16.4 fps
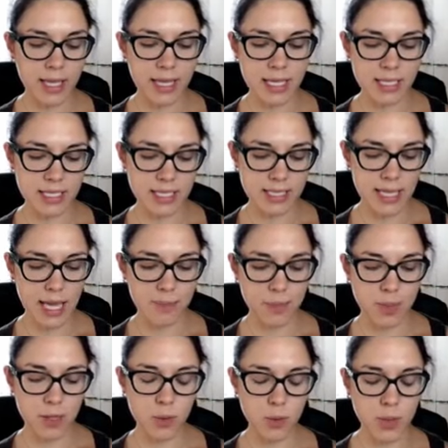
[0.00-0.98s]
i jeźdźca,
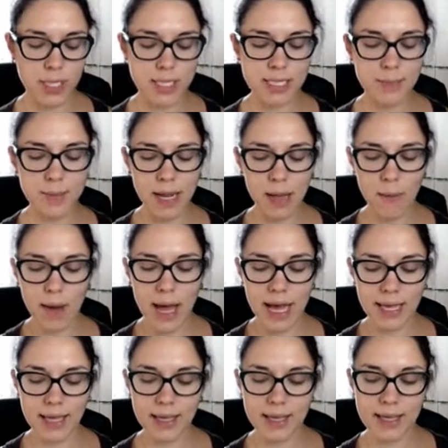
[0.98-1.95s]
które zebrała
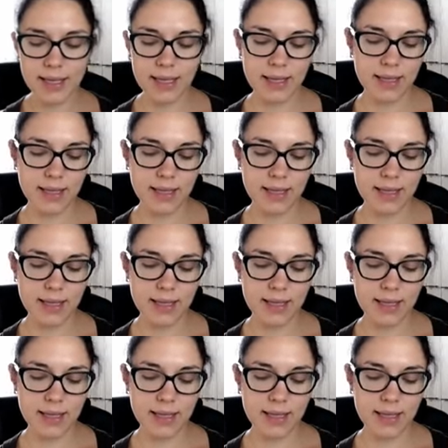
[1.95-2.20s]
y,